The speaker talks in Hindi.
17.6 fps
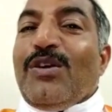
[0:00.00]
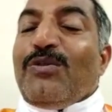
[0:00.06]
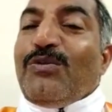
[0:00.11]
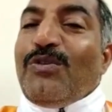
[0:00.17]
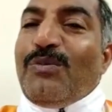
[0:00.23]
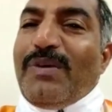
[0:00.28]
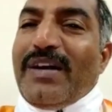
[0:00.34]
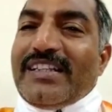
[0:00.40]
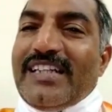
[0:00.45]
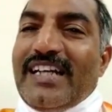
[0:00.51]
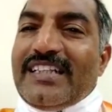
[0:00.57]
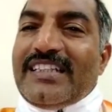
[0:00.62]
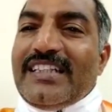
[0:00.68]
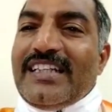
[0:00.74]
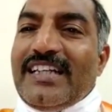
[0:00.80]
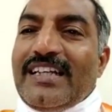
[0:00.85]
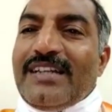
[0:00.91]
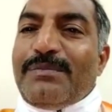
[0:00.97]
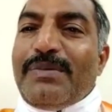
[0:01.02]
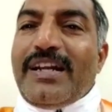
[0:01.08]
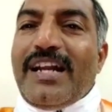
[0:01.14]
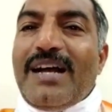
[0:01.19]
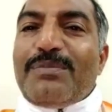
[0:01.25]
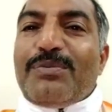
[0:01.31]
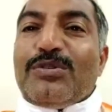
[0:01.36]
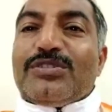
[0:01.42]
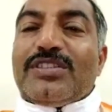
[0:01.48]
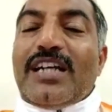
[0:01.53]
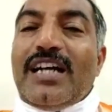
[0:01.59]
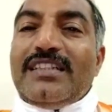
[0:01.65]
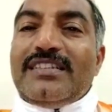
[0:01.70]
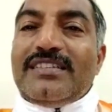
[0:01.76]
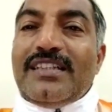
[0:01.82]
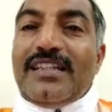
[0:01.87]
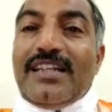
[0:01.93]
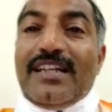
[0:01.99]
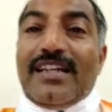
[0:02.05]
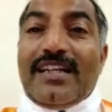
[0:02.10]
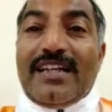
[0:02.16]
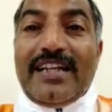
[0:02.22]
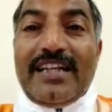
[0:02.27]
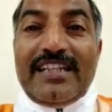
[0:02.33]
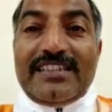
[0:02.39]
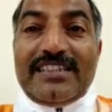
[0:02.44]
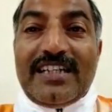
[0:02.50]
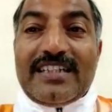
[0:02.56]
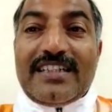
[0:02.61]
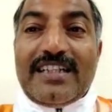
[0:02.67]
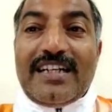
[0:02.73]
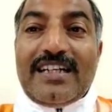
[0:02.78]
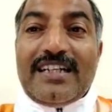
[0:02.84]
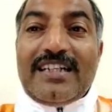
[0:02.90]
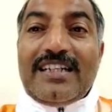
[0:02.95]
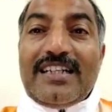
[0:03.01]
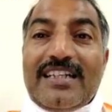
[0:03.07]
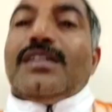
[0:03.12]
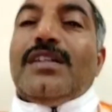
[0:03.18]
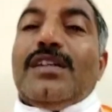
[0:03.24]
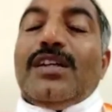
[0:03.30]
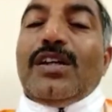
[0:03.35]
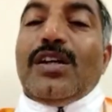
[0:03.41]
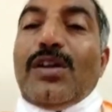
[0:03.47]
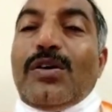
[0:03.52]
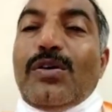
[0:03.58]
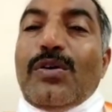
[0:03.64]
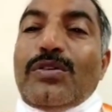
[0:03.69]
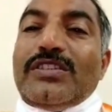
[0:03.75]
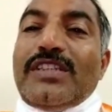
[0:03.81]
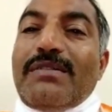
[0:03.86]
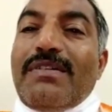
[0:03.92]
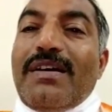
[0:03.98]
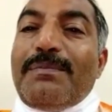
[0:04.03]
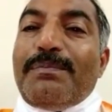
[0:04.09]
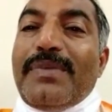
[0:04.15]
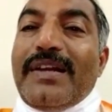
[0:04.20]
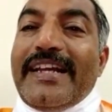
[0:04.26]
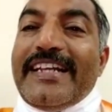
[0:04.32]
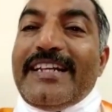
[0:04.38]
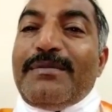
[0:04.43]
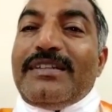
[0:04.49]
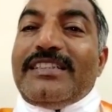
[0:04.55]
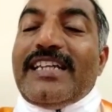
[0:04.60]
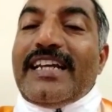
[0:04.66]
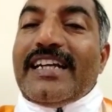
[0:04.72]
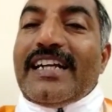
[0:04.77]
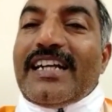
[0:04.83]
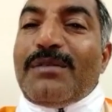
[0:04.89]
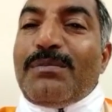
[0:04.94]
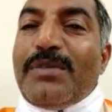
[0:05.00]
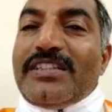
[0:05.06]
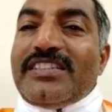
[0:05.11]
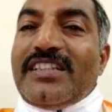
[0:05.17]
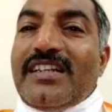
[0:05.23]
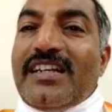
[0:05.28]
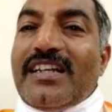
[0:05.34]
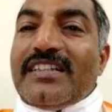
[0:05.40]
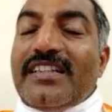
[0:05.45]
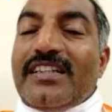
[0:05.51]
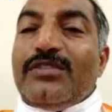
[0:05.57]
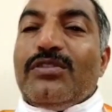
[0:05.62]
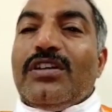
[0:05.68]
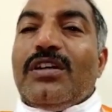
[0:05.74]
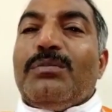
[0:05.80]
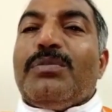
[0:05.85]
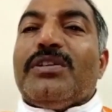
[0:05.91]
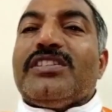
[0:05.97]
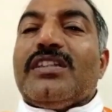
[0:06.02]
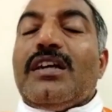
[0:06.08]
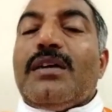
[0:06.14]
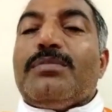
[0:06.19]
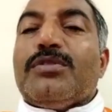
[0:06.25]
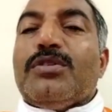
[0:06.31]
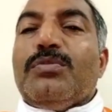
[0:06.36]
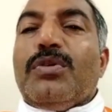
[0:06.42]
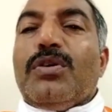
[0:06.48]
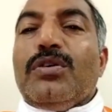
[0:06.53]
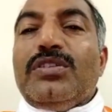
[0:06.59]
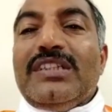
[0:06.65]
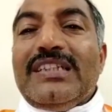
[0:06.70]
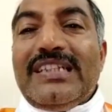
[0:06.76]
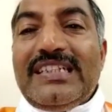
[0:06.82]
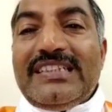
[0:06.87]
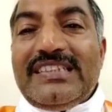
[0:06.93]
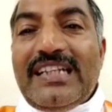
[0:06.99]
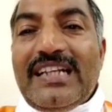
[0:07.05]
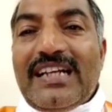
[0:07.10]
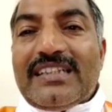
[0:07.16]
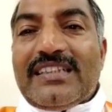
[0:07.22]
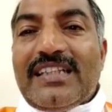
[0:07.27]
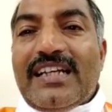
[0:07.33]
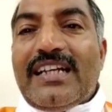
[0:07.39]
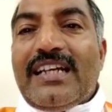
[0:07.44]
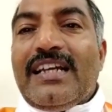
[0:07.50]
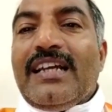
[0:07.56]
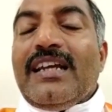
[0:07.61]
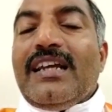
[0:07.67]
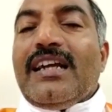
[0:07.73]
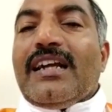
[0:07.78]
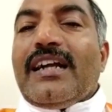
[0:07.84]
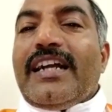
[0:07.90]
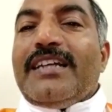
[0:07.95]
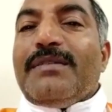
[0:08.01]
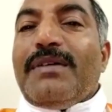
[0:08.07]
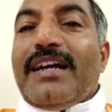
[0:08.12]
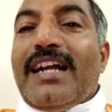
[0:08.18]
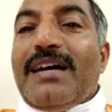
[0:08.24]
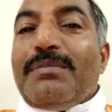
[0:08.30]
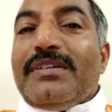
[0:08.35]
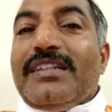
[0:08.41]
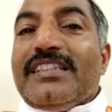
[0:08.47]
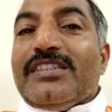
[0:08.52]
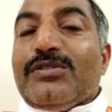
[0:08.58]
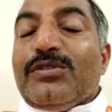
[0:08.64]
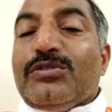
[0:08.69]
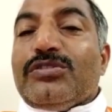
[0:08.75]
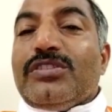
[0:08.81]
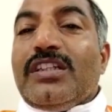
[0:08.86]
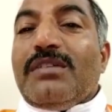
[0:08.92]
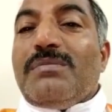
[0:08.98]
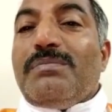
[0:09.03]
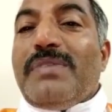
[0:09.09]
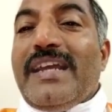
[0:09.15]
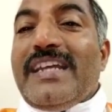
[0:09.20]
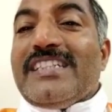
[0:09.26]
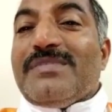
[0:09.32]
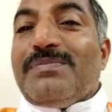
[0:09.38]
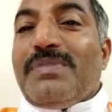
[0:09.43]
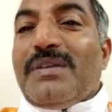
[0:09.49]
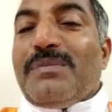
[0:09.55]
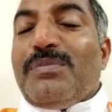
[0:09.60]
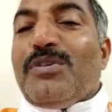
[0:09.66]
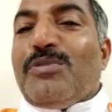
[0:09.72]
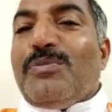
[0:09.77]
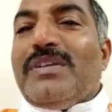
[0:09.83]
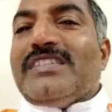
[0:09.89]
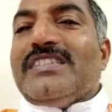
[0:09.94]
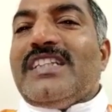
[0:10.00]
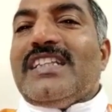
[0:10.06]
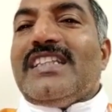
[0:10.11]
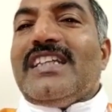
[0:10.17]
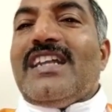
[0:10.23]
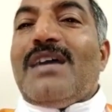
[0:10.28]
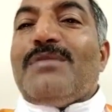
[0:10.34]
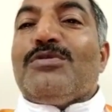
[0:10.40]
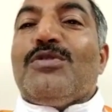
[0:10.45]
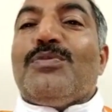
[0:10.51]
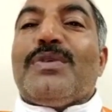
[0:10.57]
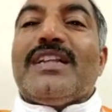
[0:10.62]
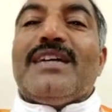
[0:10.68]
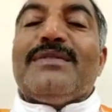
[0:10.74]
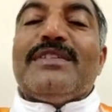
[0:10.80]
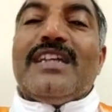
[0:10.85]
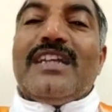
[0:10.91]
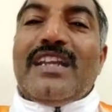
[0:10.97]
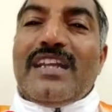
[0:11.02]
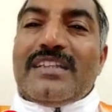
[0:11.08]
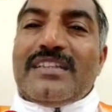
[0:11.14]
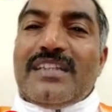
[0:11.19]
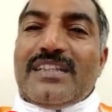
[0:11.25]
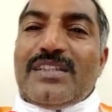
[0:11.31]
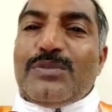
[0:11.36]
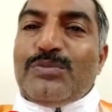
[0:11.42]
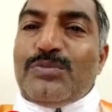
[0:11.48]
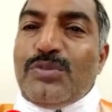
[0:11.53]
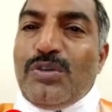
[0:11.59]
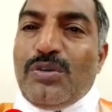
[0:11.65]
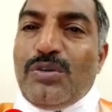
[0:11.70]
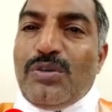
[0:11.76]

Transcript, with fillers: वो बढ़ जाती है फिर आपको सांस नहीं चढ़ता और जब आप प्लेन में जाएगा कंपटीशन लड़ते हैं तो कंपटीशन आपको बहुत इजी लगता है कई बार आप ऐसे सोचते हैं कि बेस्ट परफॉर्मेंस देते हैं आपको पता भी नहीं लगता तो वो